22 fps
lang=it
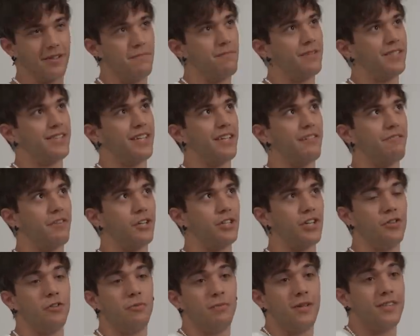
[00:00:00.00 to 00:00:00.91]
che mi state
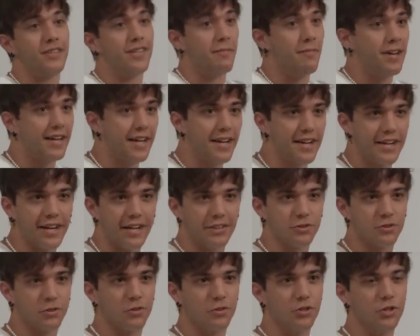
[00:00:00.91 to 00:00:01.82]
facendo mentre magari
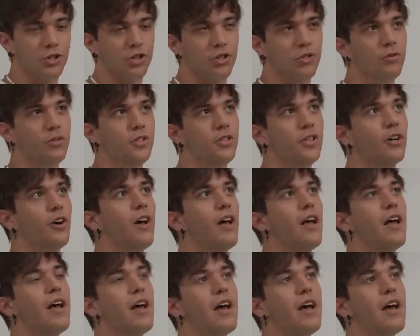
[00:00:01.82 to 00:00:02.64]
canto 12 luglio,